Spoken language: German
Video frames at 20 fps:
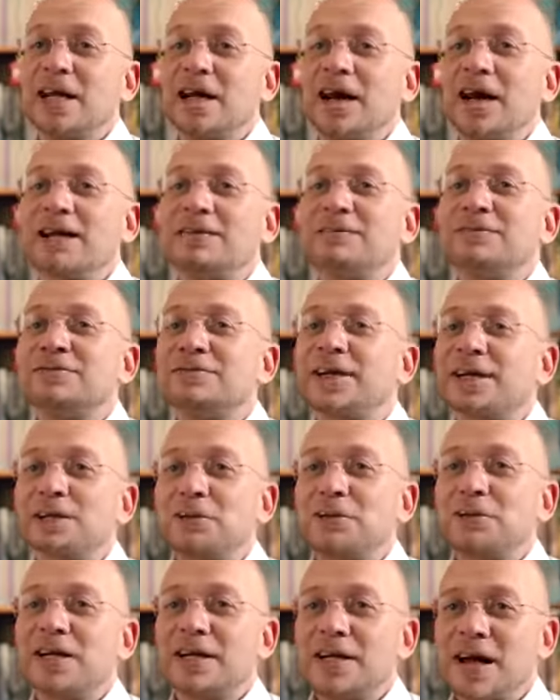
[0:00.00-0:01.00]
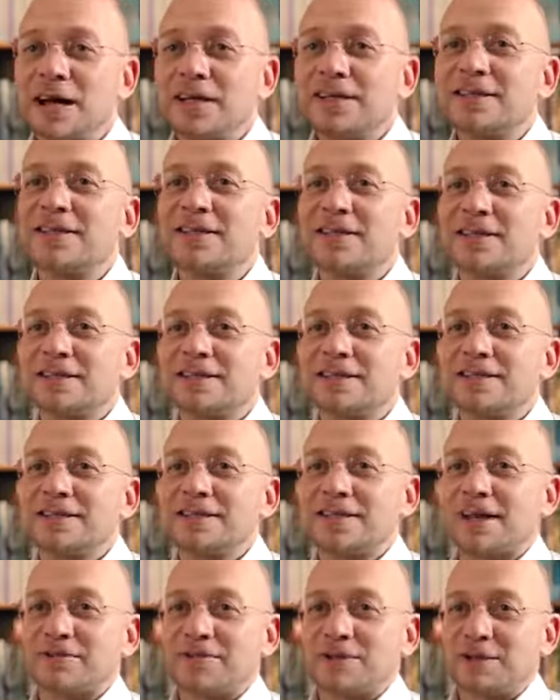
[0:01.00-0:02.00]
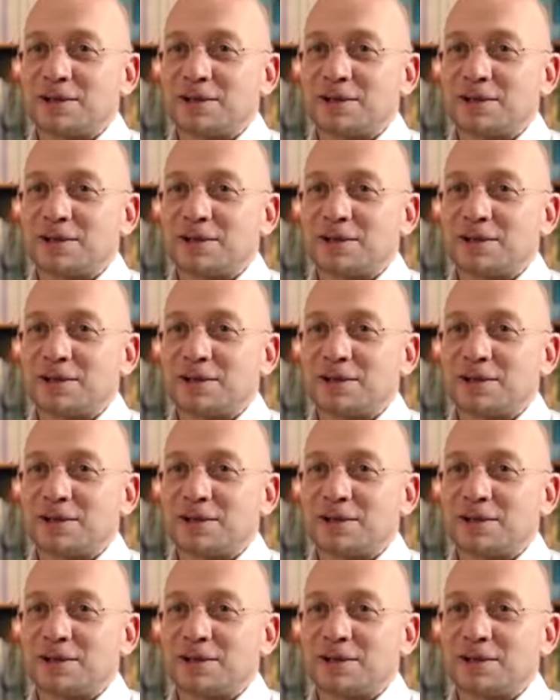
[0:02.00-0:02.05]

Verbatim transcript: ein phänomenales erstes Treffen